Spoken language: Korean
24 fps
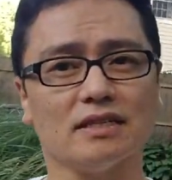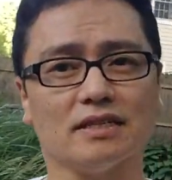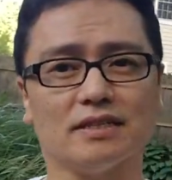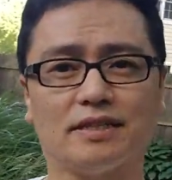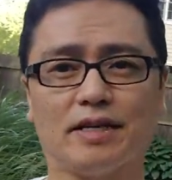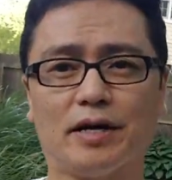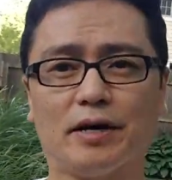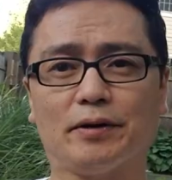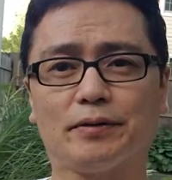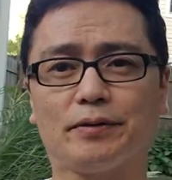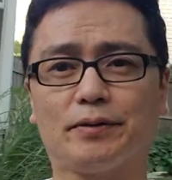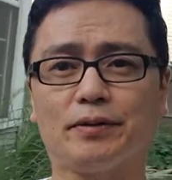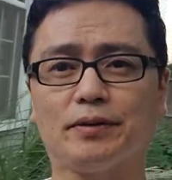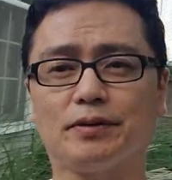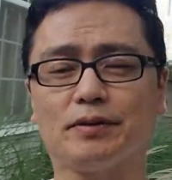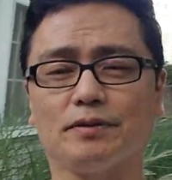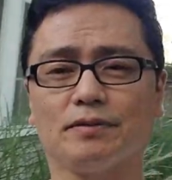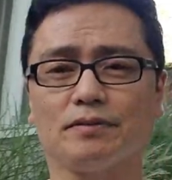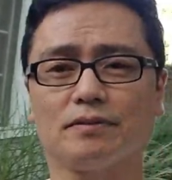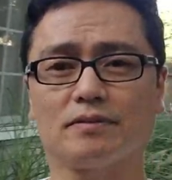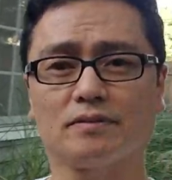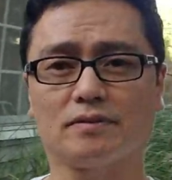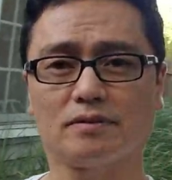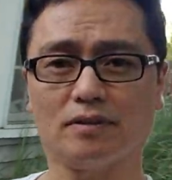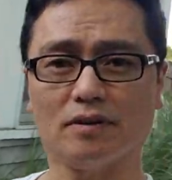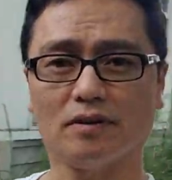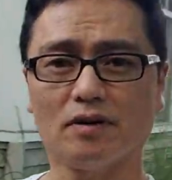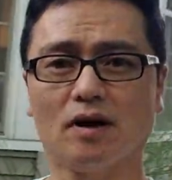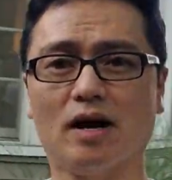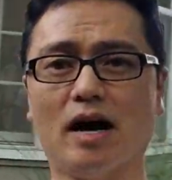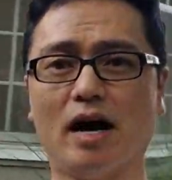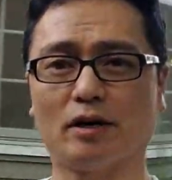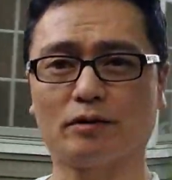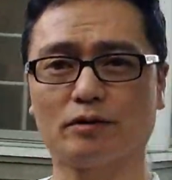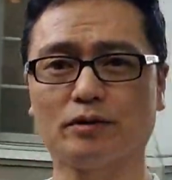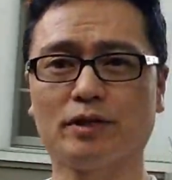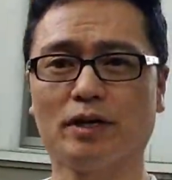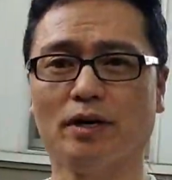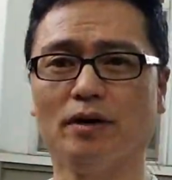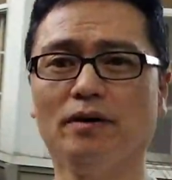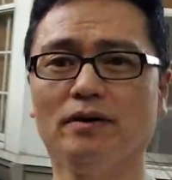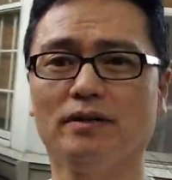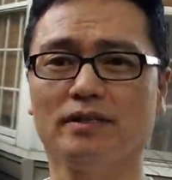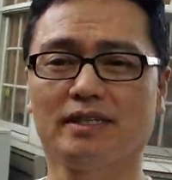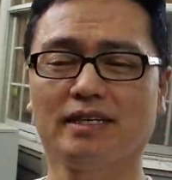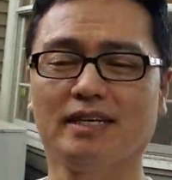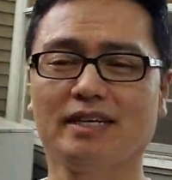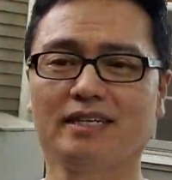되었던 것 같고요.
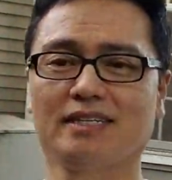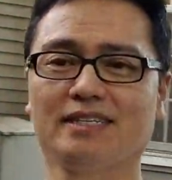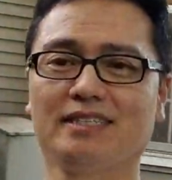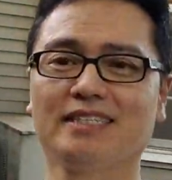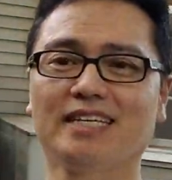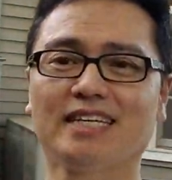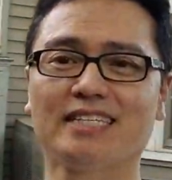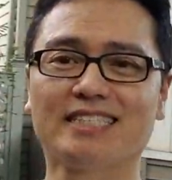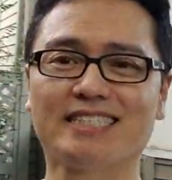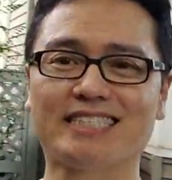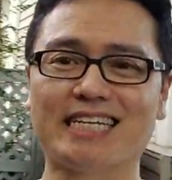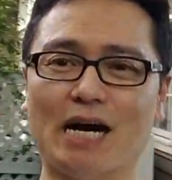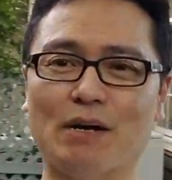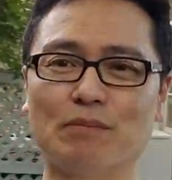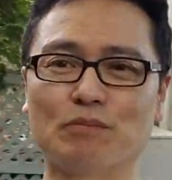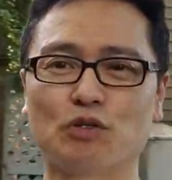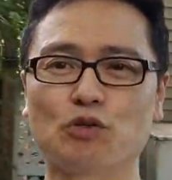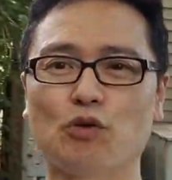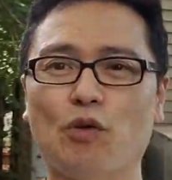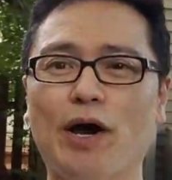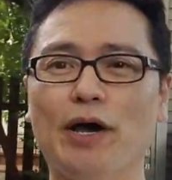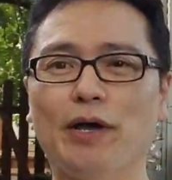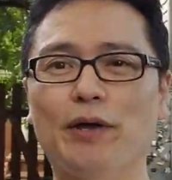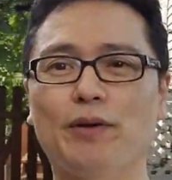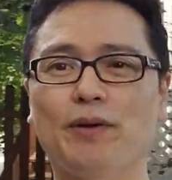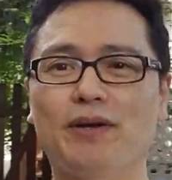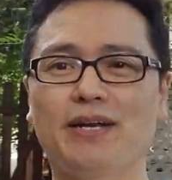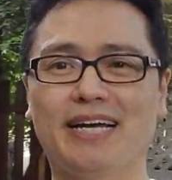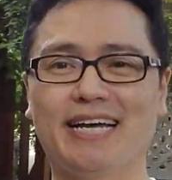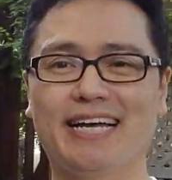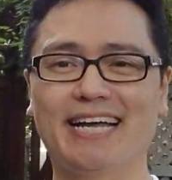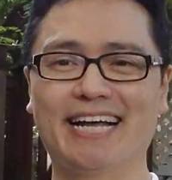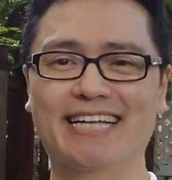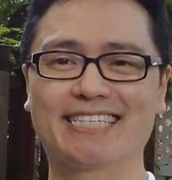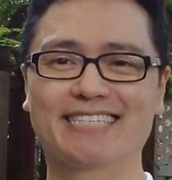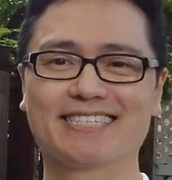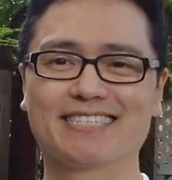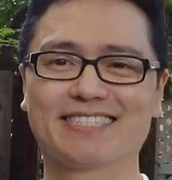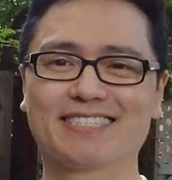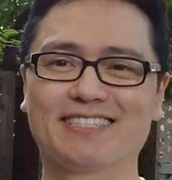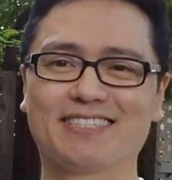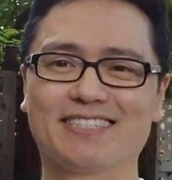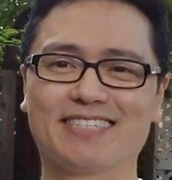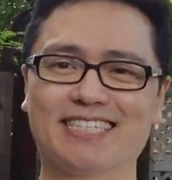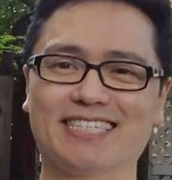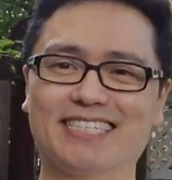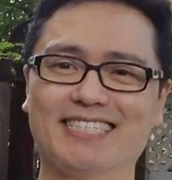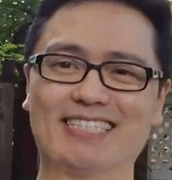예, 일단은 다음 주 화요일 날
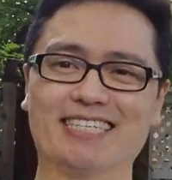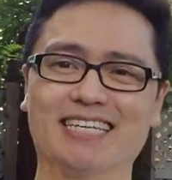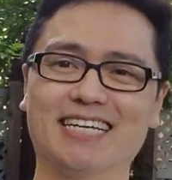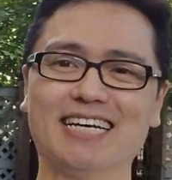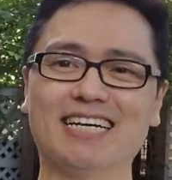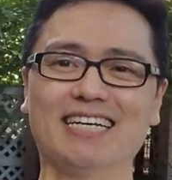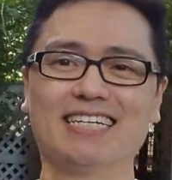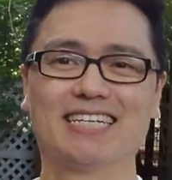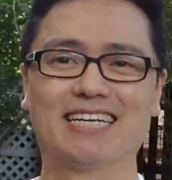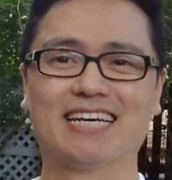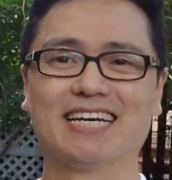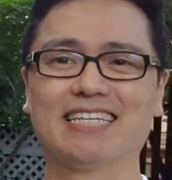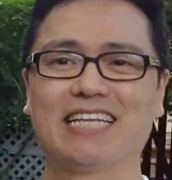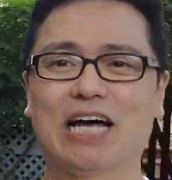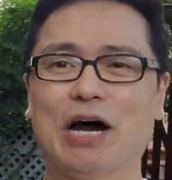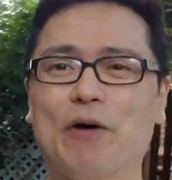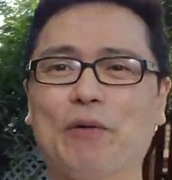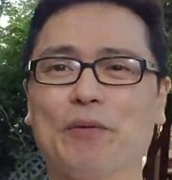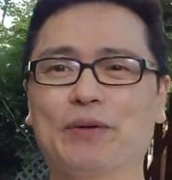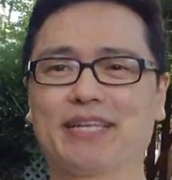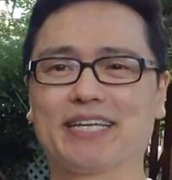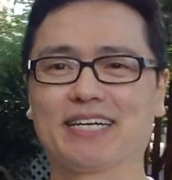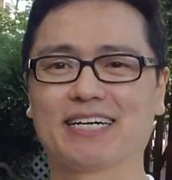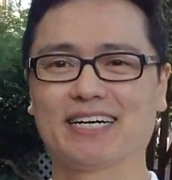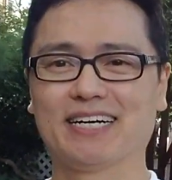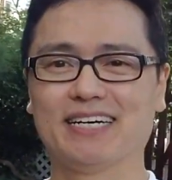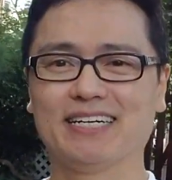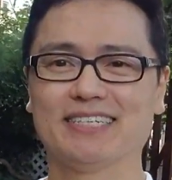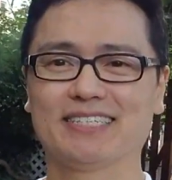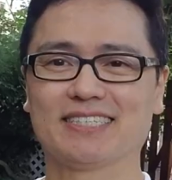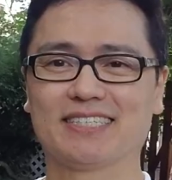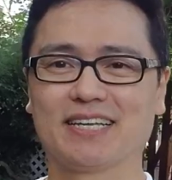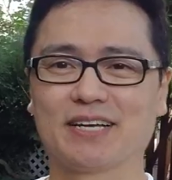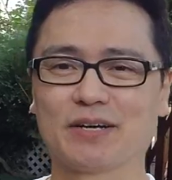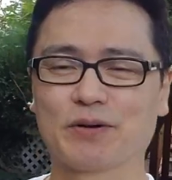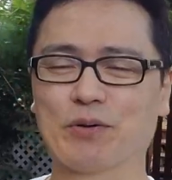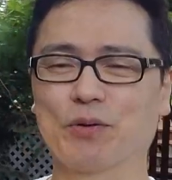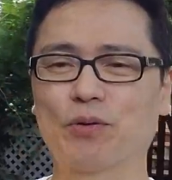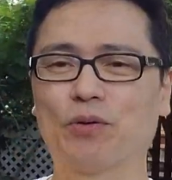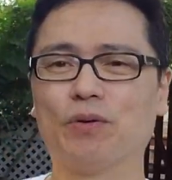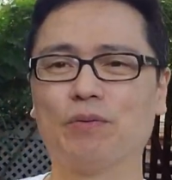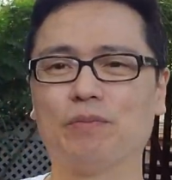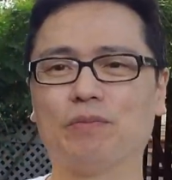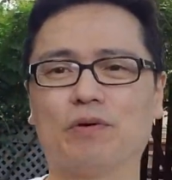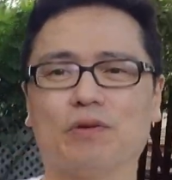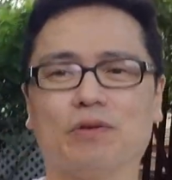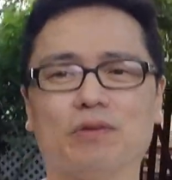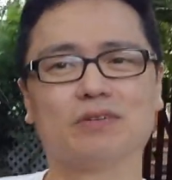엑스설틴 예, 나오니까 예, 그거
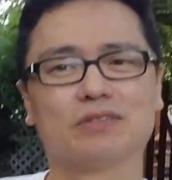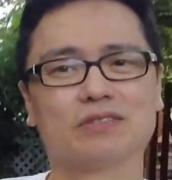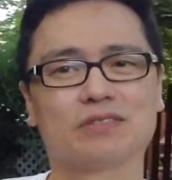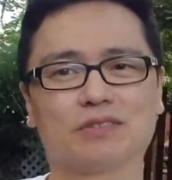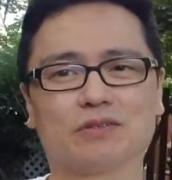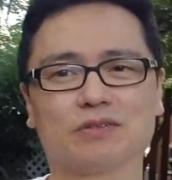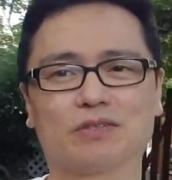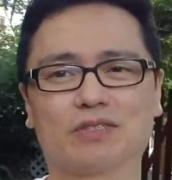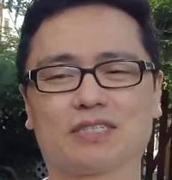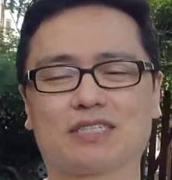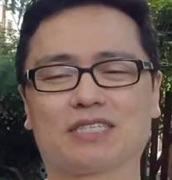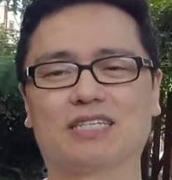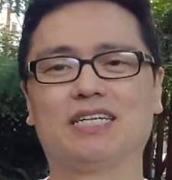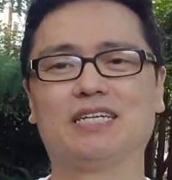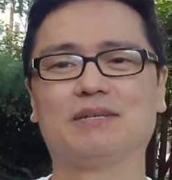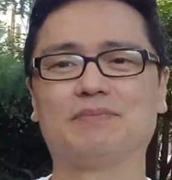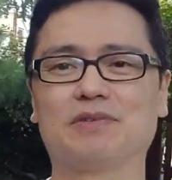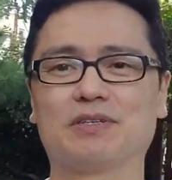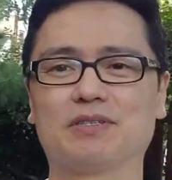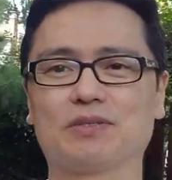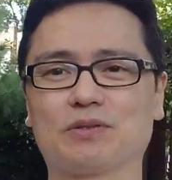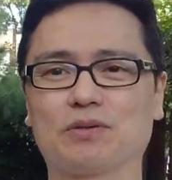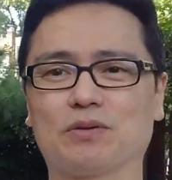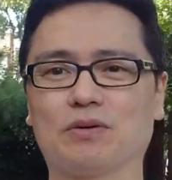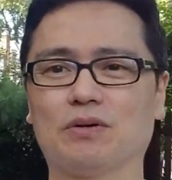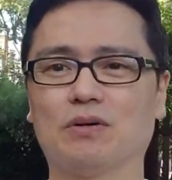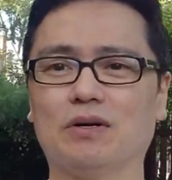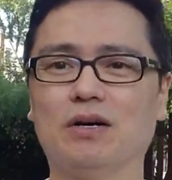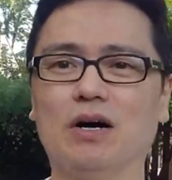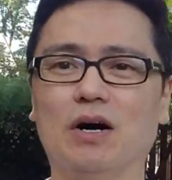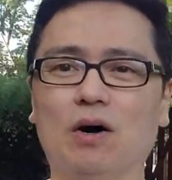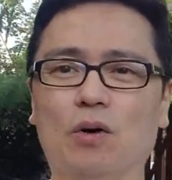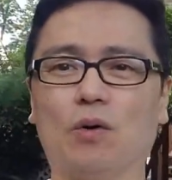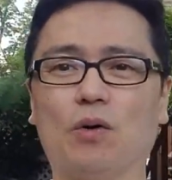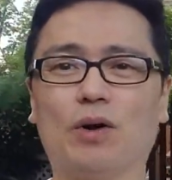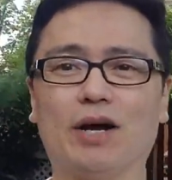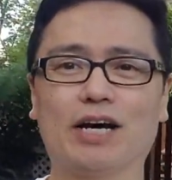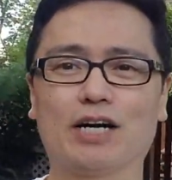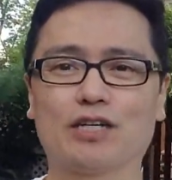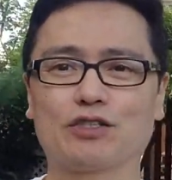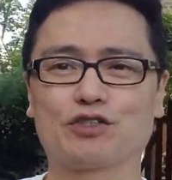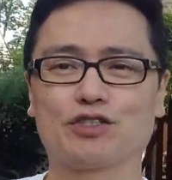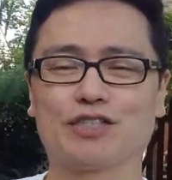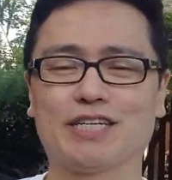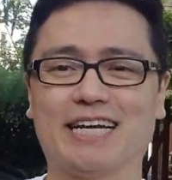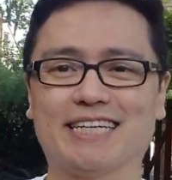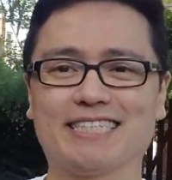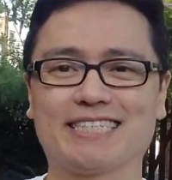뭐 소식 들리면 또 올라가
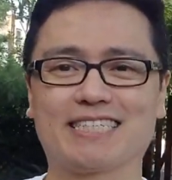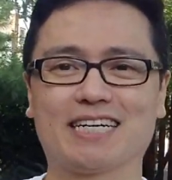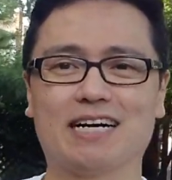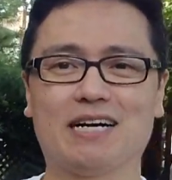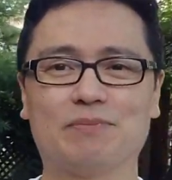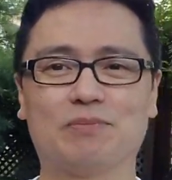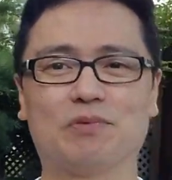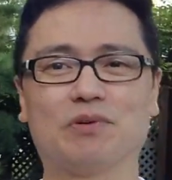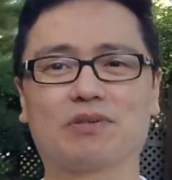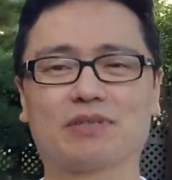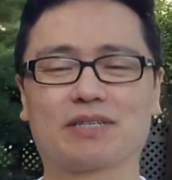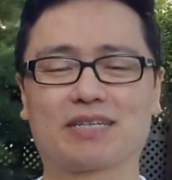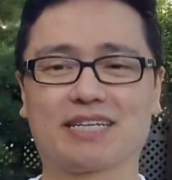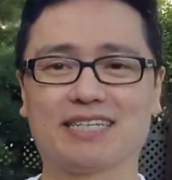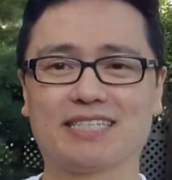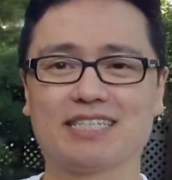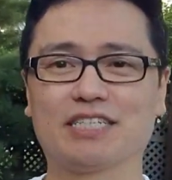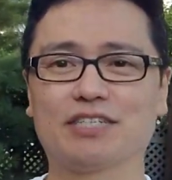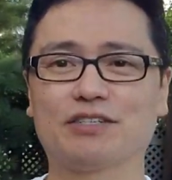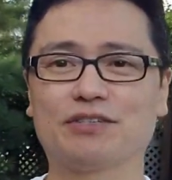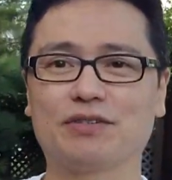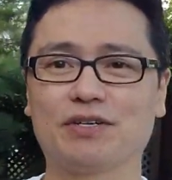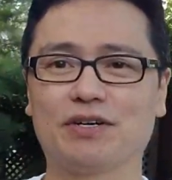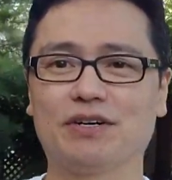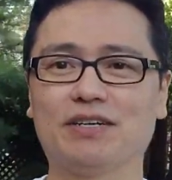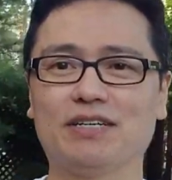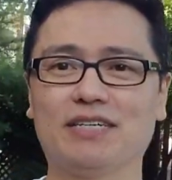주지 않을까 뭐 그렇게 싶고요.